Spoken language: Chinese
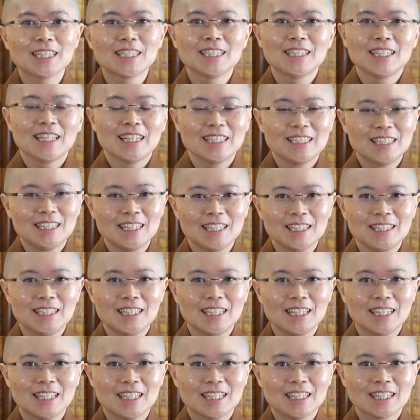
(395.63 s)
那也谢
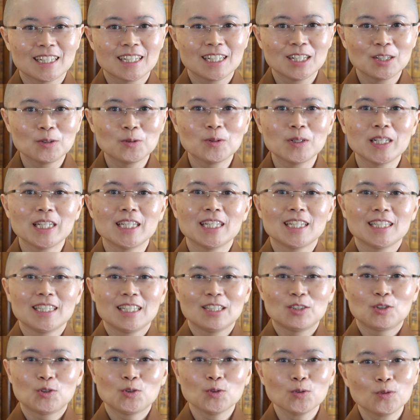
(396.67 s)
谢各位，
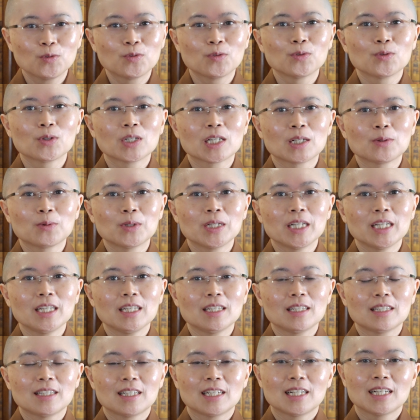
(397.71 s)
也祝福各
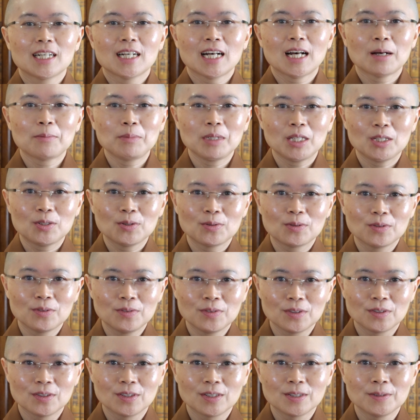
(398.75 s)
位，阿弥陀
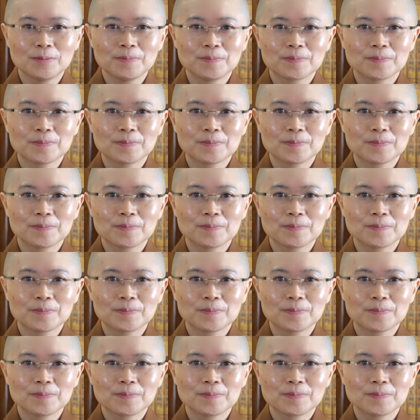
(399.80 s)
佛。